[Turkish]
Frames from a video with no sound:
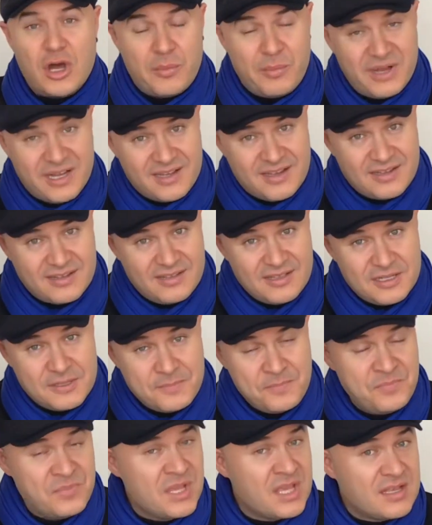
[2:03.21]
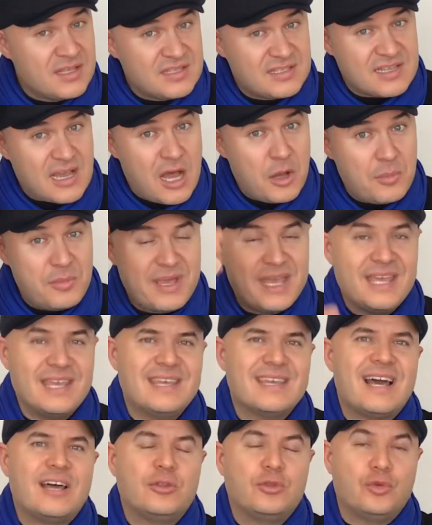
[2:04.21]
Ama kadın sağ beyin
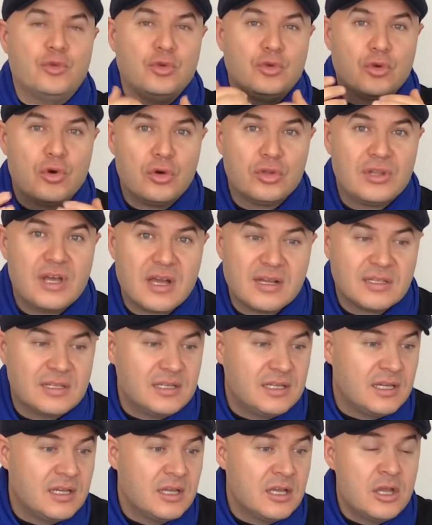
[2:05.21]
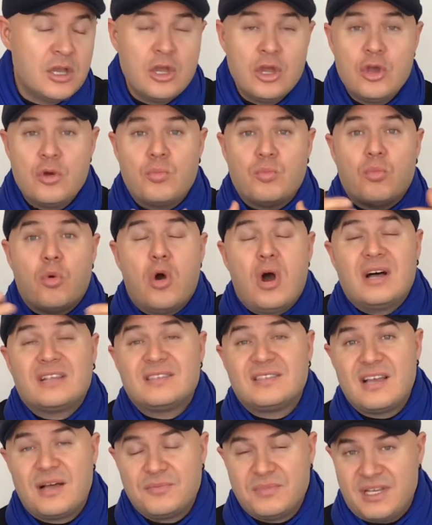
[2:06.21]
yani duygu odaklı
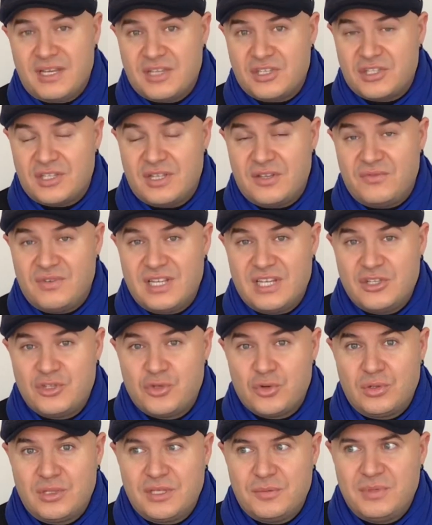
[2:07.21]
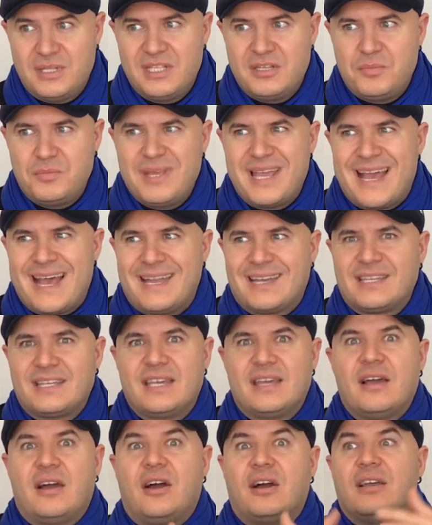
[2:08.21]
muazzam derecede verici olabilir. Bir
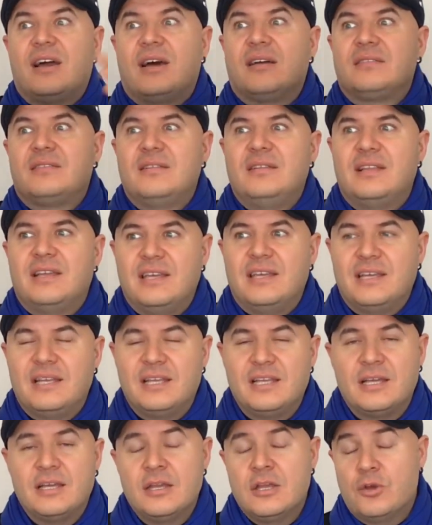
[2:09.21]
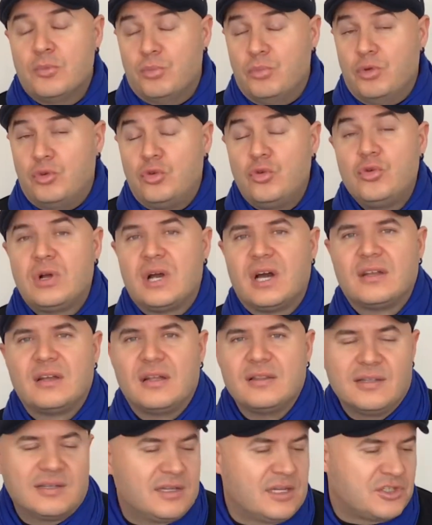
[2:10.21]
erkeğe hayatıyla ilgili bütün
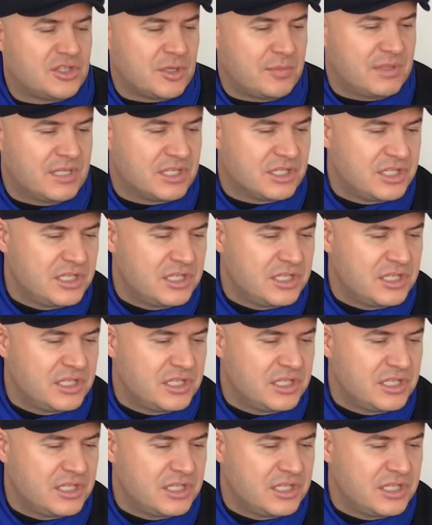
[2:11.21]
kanalları açabilir.